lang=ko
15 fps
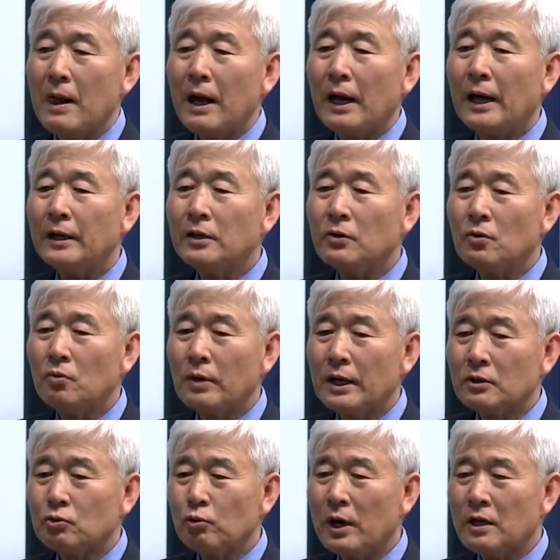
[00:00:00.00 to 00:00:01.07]
IQ와
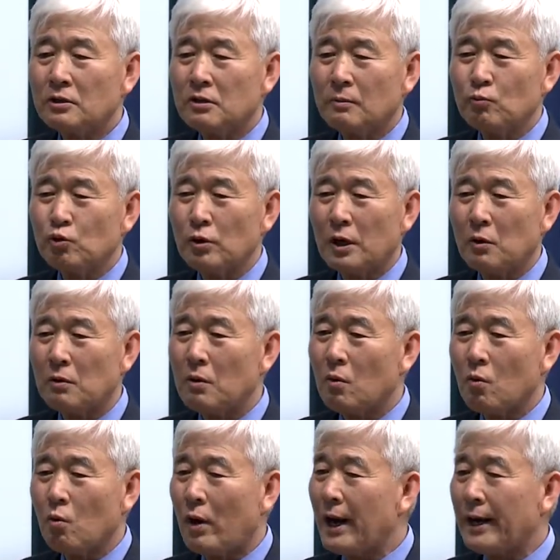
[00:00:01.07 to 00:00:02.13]
수학 점수하고는
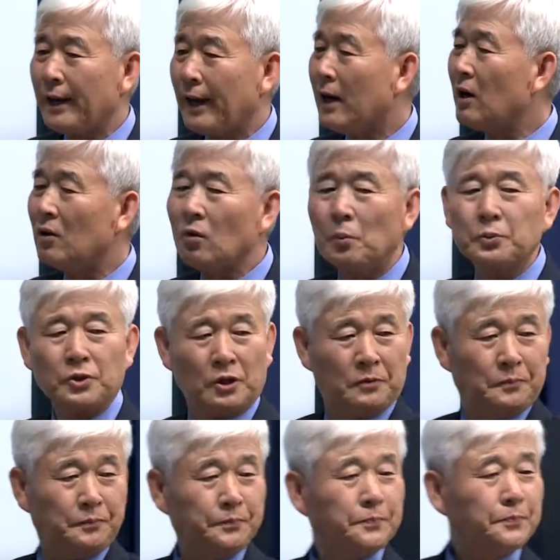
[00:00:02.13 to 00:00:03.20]
관계가 없어.
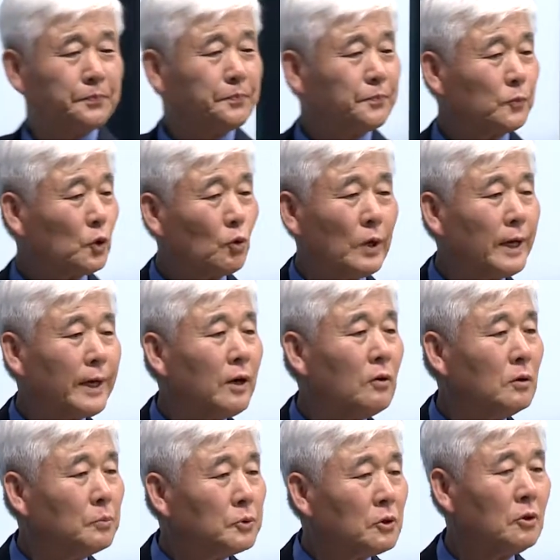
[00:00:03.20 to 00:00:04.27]
관계가
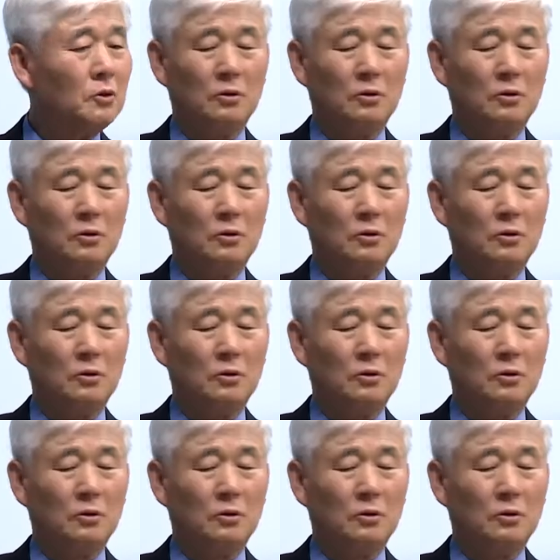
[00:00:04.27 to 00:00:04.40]
없어.